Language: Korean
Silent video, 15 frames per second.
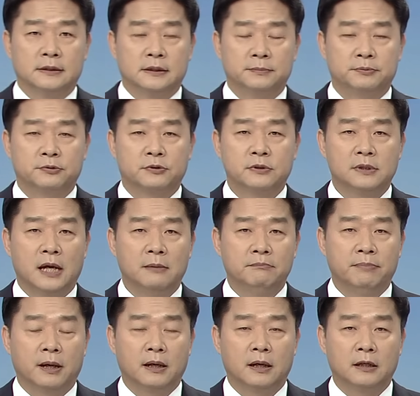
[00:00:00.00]
북극
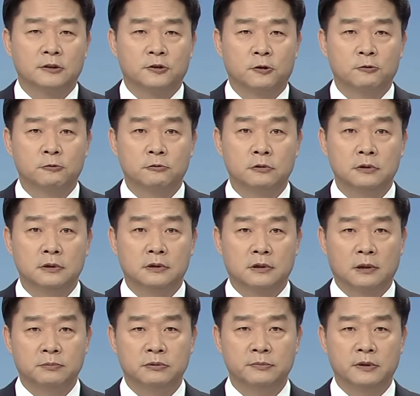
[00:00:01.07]
한파가 전국을
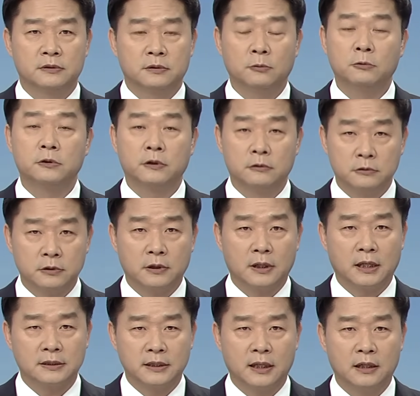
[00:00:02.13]
덮으면서 올겨울들어
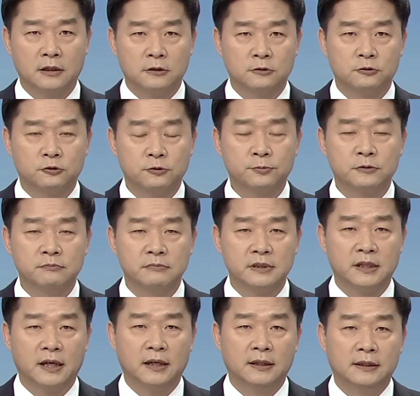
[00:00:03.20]
가장
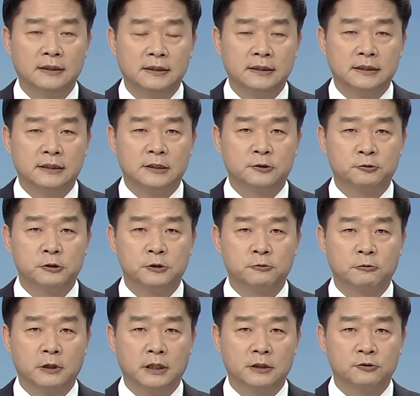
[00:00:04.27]
춥습니다. 이 추위
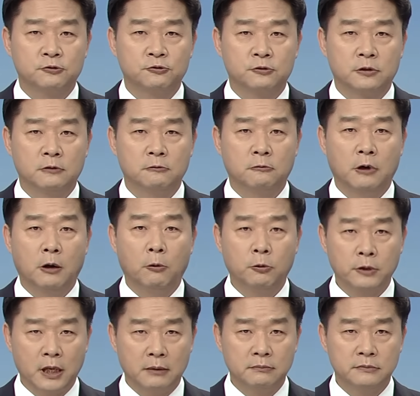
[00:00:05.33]
속에 충청과
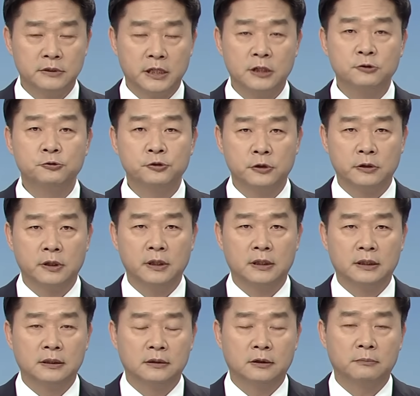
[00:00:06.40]
호남, 제주
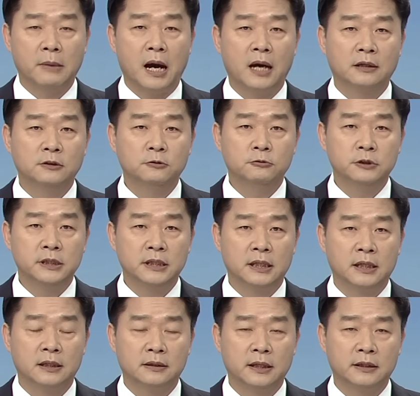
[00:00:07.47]
지역에는 더 많은
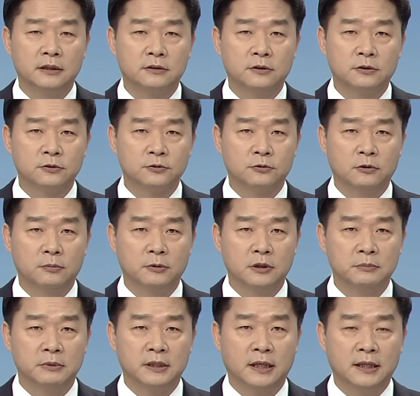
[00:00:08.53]
눈이 내릴 것으로
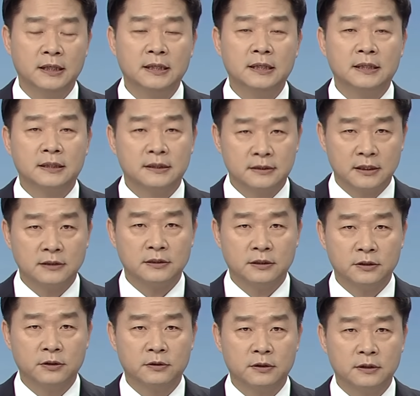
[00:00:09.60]
보입니다.
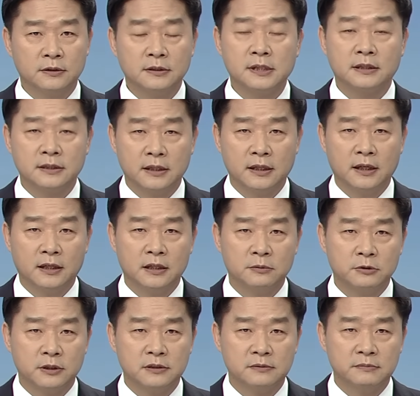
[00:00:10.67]
기상센터 여기라서 자세히
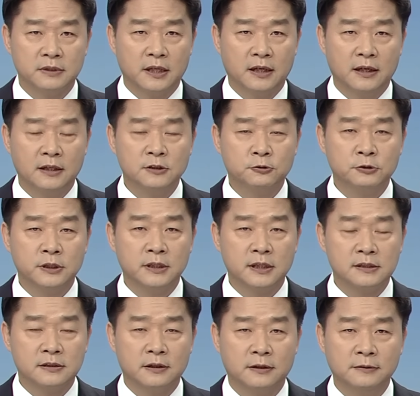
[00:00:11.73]
알아보겠습니다. 안수진
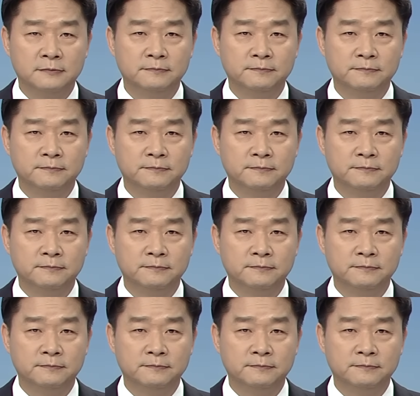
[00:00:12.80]
캐스터.